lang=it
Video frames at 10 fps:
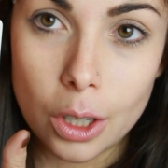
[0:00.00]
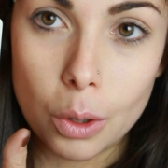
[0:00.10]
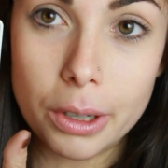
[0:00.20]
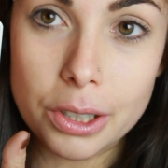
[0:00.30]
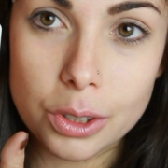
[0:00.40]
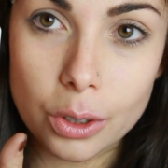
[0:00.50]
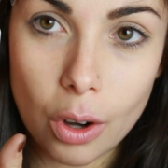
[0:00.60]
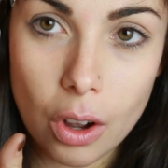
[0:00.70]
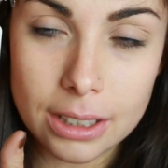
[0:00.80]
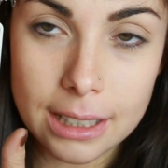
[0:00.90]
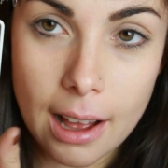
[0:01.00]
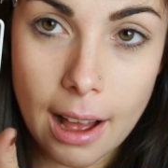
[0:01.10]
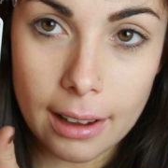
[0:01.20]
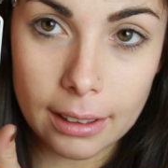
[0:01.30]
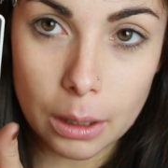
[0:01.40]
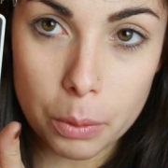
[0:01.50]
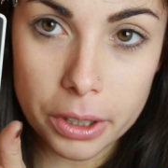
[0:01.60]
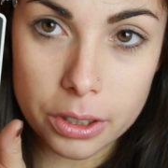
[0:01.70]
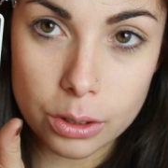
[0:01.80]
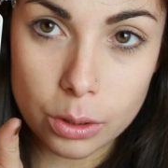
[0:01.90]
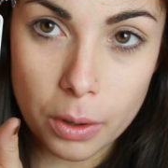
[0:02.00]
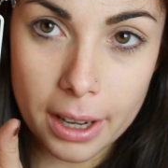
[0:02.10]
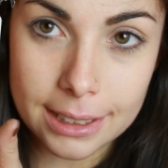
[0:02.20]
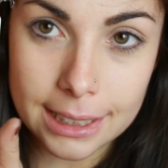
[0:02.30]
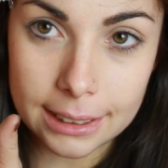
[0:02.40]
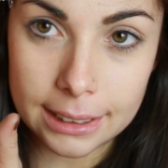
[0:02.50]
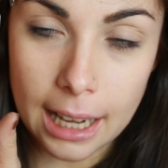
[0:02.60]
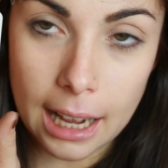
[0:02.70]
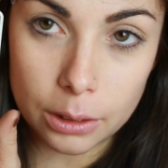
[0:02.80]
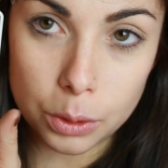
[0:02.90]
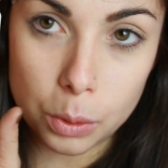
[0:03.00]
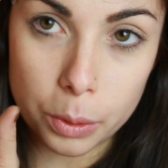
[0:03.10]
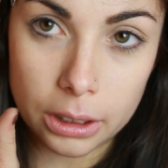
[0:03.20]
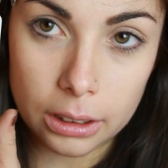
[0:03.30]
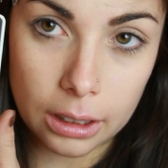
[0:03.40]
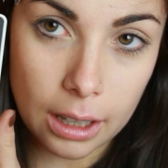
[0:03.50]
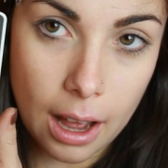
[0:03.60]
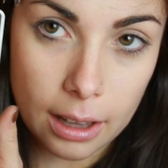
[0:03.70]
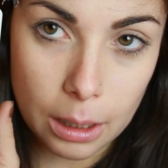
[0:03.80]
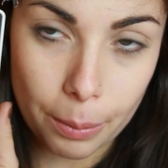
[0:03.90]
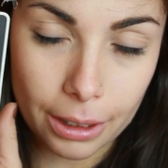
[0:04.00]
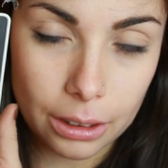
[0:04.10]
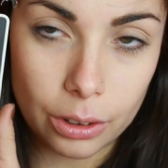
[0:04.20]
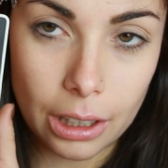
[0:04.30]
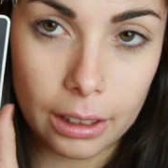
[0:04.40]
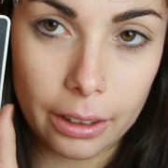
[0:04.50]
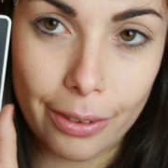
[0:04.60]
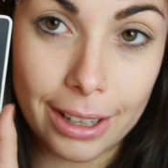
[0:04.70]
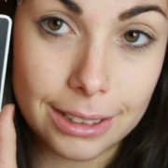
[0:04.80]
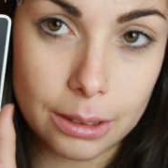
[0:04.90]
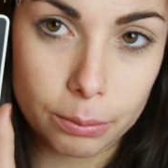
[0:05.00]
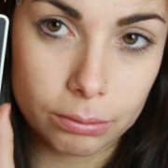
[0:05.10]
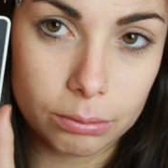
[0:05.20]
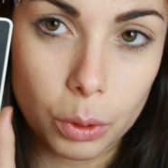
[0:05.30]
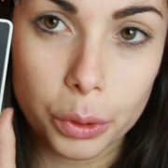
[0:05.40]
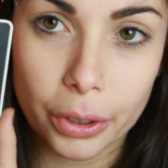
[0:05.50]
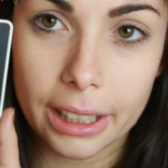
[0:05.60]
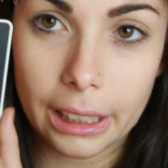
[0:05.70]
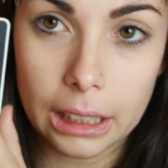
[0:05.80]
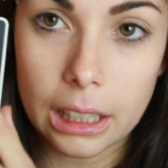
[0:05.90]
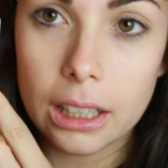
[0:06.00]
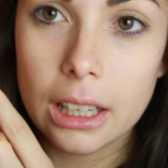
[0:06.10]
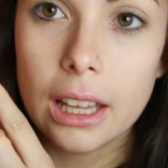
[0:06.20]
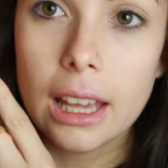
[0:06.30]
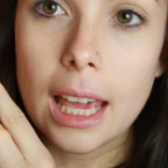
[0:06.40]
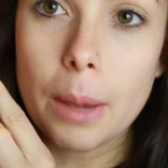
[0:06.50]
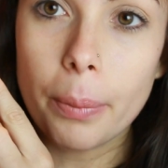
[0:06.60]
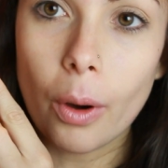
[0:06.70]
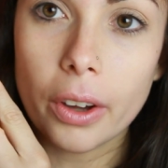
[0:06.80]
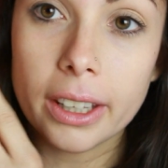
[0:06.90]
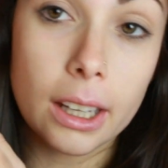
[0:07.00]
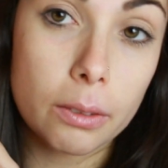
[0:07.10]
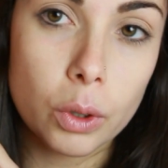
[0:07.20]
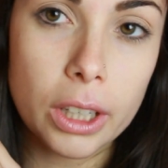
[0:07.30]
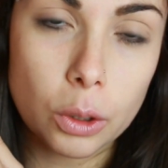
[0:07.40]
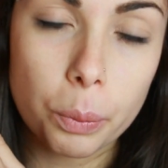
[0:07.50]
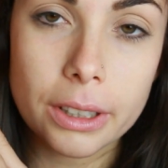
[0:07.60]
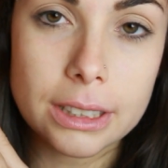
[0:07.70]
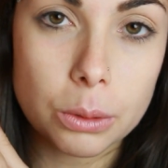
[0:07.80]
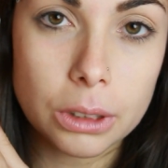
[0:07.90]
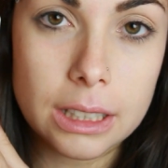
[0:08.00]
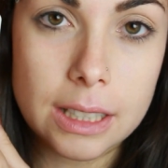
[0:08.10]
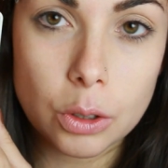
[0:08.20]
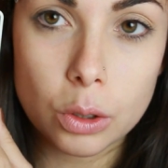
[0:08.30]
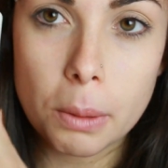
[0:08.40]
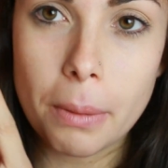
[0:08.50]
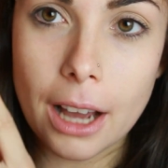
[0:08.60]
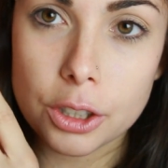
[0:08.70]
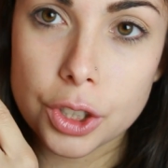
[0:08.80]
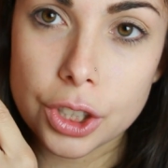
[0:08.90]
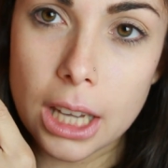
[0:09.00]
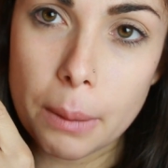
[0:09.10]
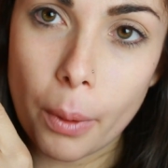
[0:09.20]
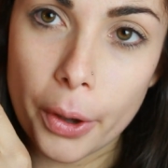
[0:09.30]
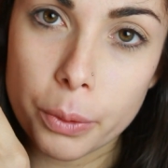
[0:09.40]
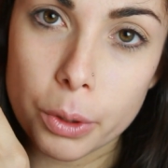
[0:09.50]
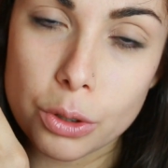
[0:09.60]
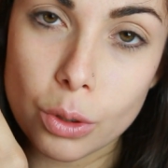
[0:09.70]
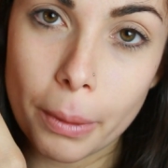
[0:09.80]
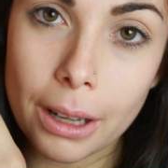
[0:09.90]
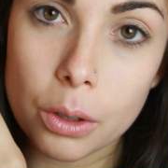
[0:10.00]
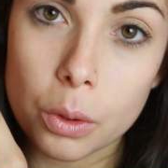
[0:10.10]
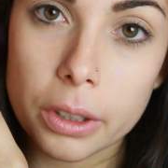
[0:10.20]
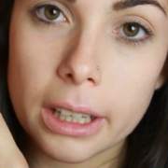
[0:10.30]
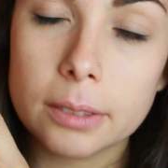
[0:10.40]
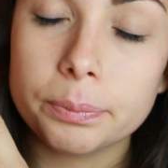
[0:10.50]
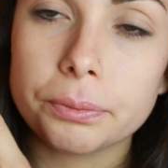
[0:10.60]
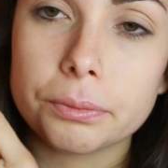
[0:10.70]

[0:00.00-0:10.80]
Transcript: questo rosa, anche questo è satinato, quindi ha dei particolari riflessi molto carini e poi, e volendo può essere utilizzato come blush, e poi questo marrone